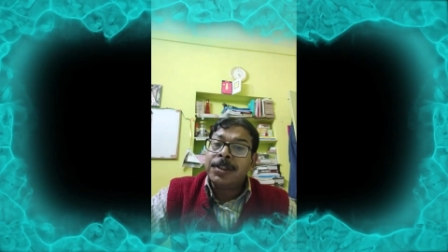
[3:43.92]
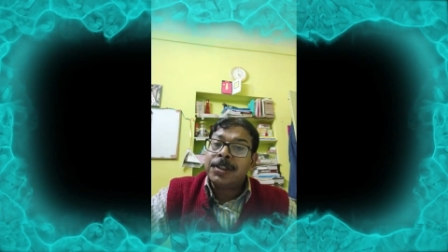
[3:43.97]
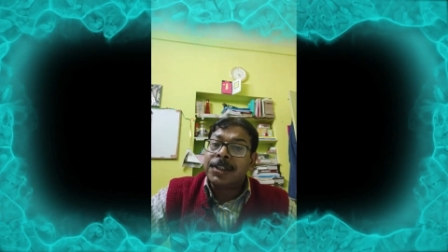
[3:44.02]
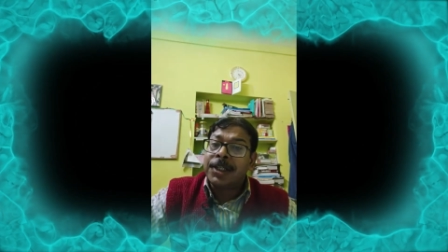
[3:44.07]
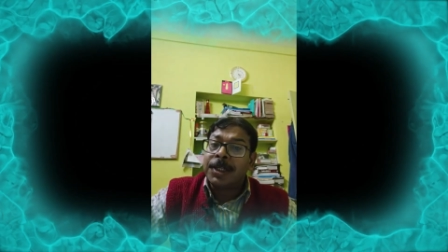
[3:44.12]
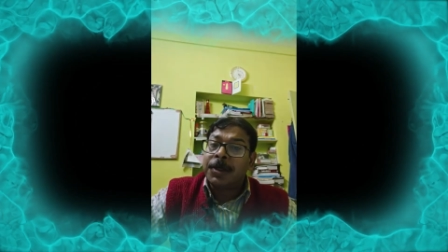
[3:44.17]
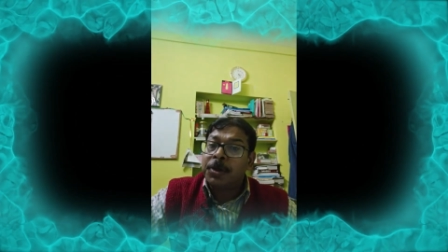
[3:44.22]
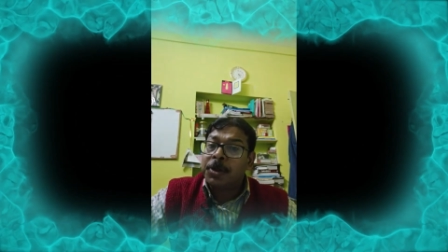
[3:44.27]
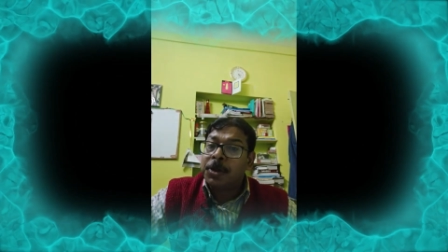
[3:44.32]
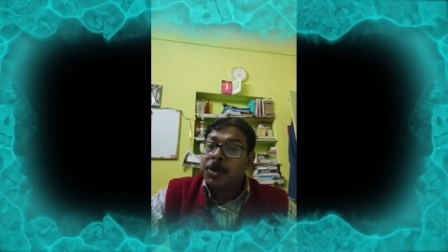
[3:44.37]

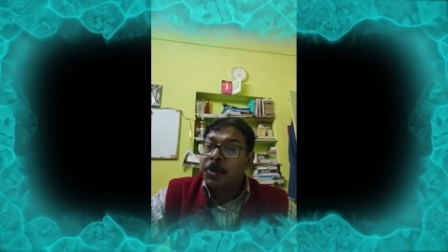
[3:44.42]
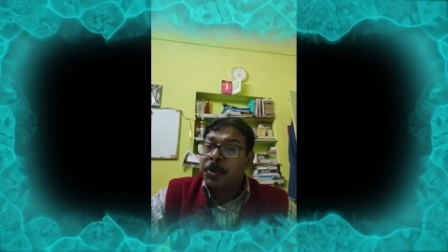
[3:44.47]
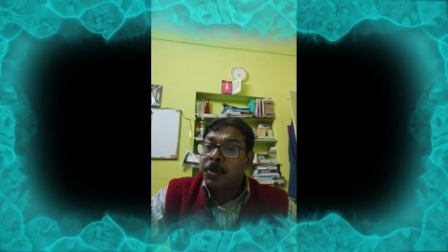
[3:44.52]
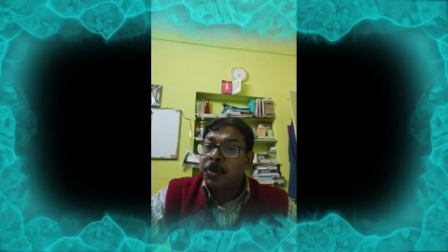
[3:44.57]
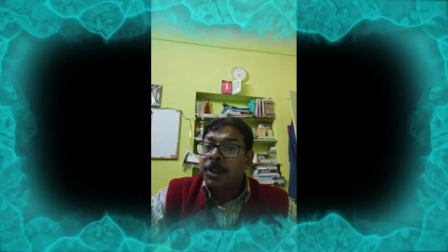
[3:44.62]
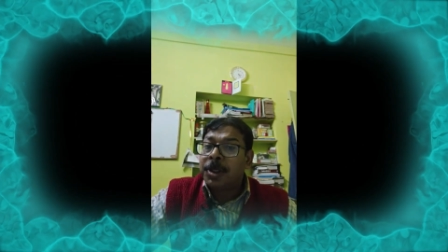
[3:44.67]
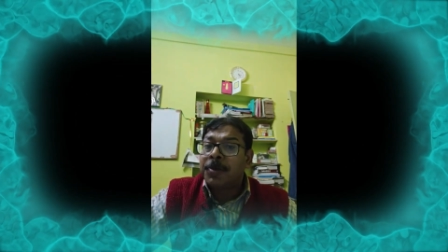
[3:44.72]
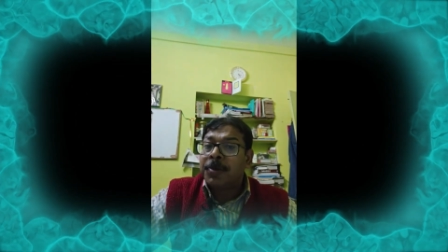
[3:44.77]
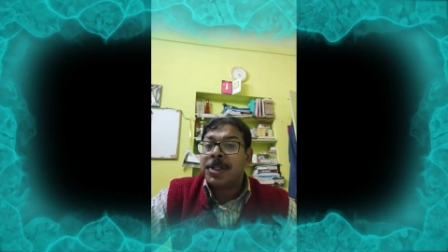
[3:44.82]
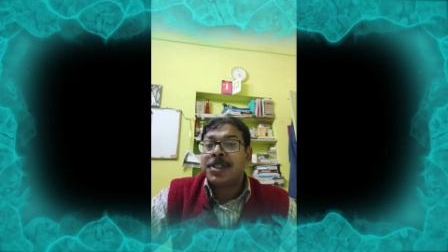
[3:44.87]
যেগুলো
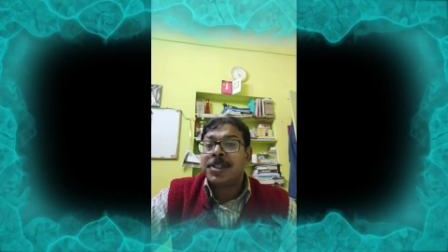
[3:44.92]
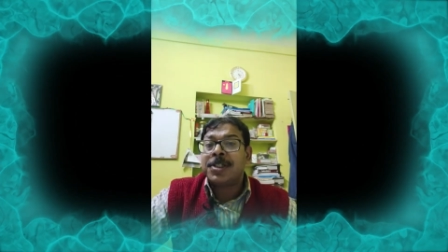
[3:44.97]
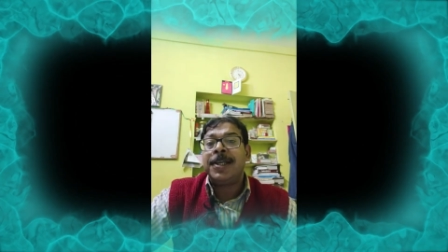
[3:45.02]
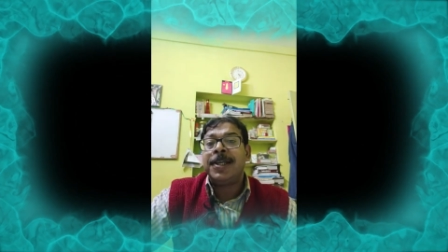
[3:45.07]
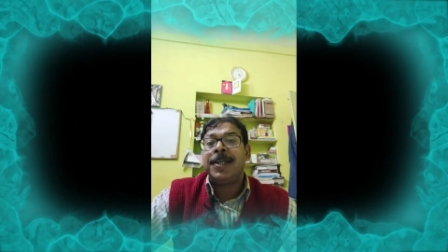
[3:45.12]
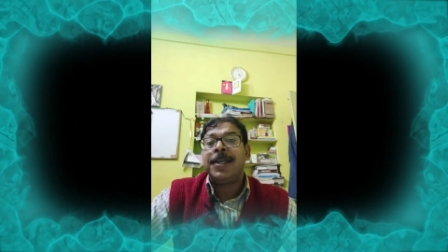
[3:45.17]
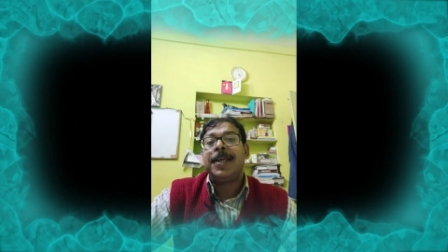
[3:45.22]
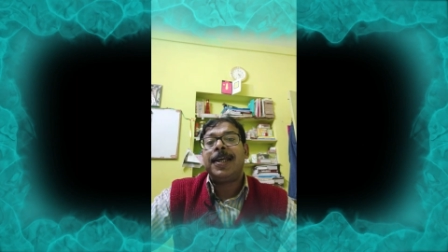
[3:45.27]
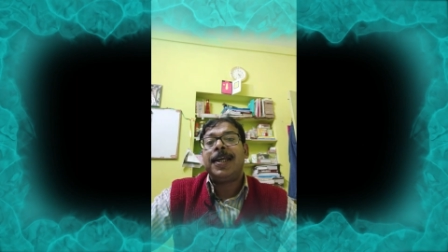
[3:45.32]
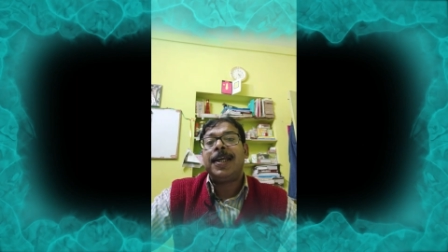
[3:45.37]
শুরুতে
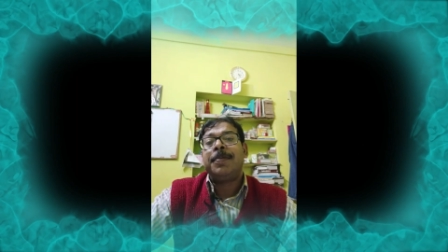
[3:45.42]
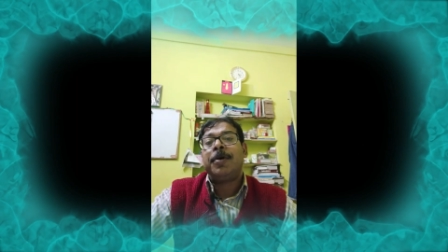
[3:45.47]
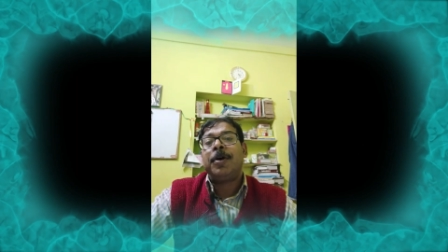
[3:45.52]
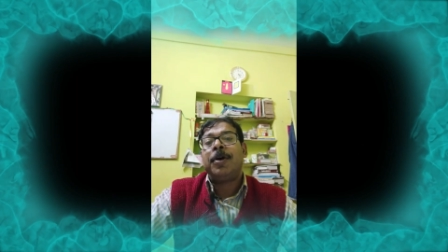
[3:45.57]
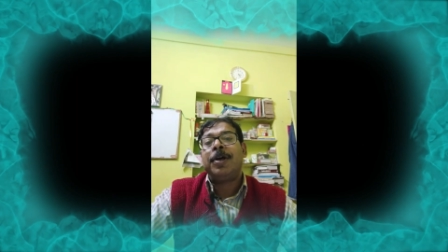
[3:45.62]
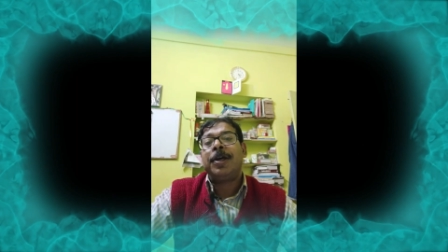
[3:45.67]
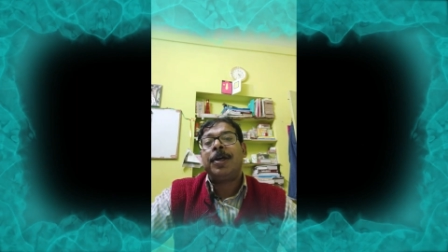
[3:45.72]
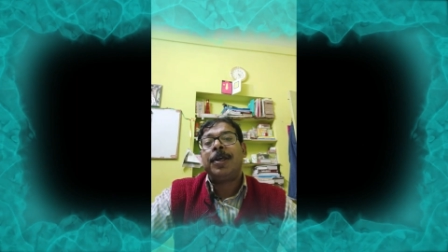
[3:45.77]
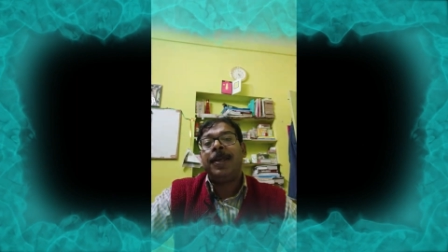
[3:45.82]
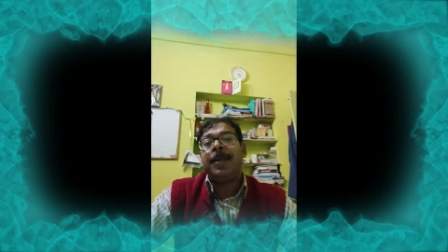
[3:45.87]
বসে
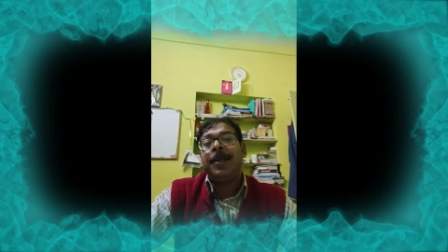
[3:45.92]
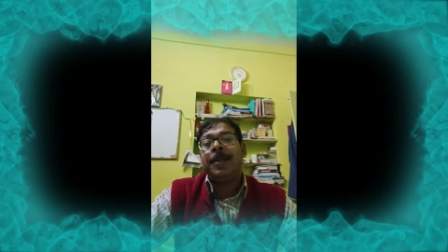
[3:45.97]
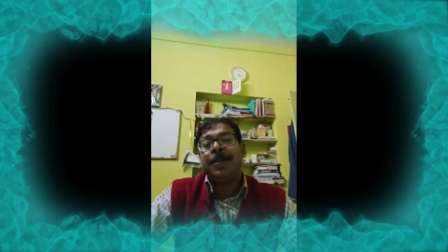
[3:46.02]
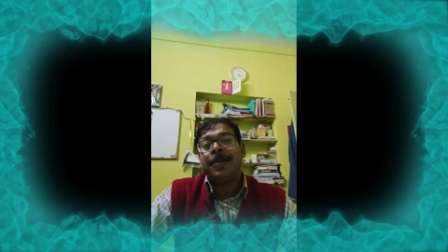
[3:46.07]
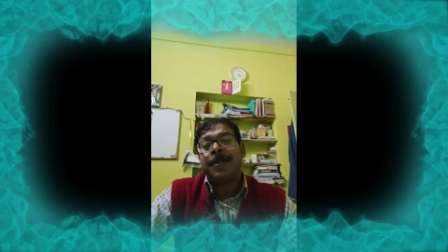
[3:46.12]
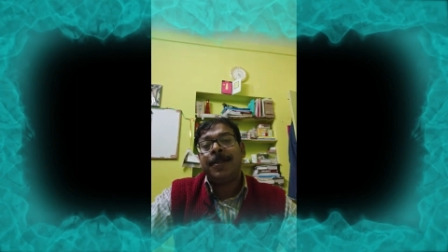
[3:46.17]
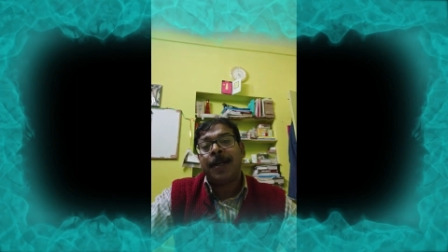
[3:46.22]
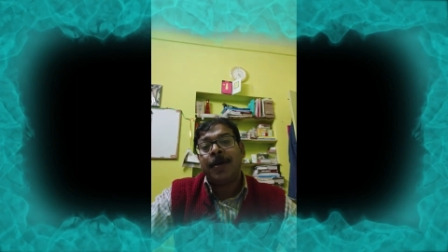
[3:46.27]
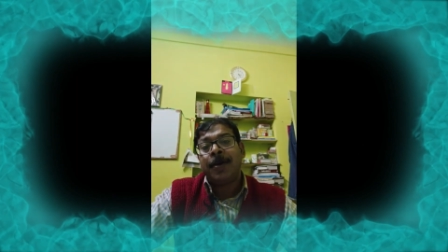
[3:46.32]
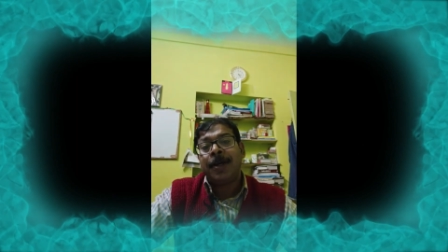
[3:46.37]
এবং
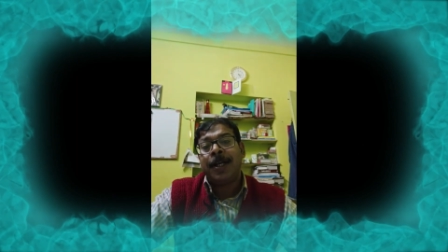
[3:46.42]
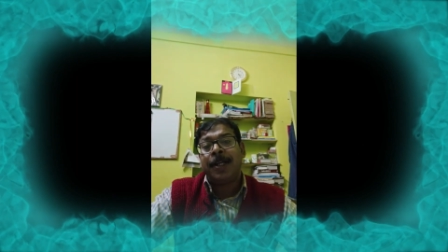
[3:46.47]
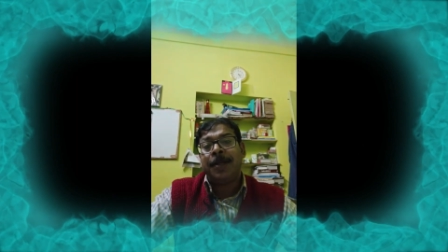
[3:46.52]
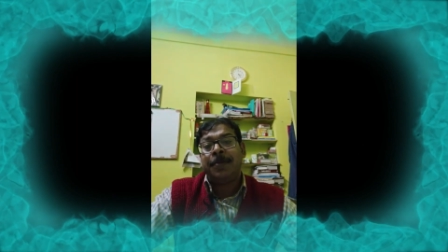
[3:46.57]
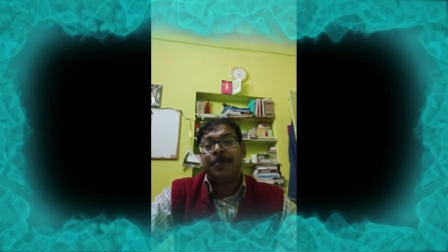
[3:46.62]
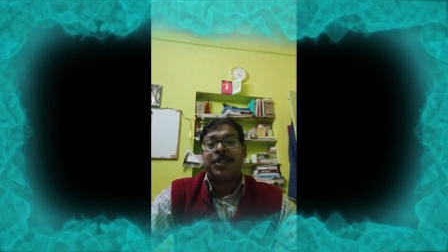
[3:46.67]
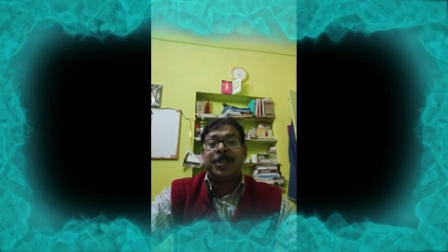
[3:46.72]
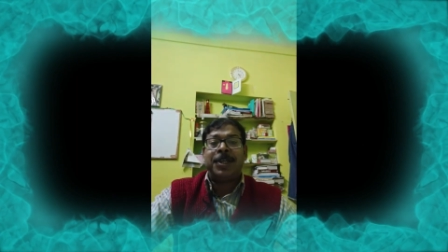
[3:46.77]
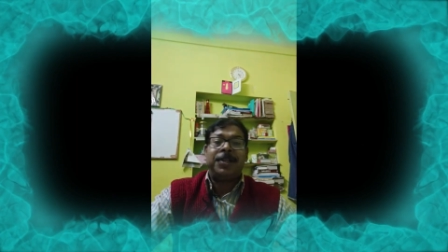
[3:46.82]
ইন্টারোগেটিভ